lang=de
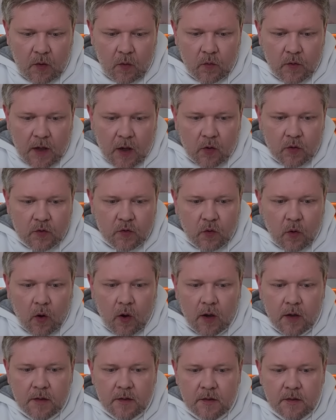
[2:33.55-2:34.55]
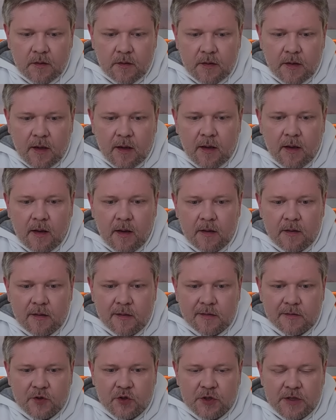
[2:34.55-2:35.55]
Und auch dort ja,
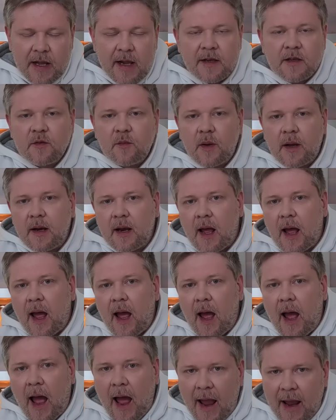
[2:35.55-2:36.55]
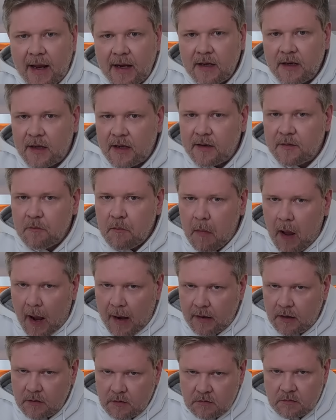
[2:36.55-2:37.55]
stellte man einen
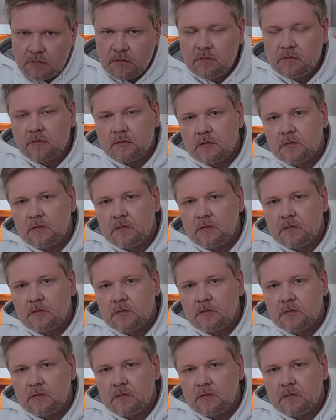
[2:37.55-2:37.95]
Mann,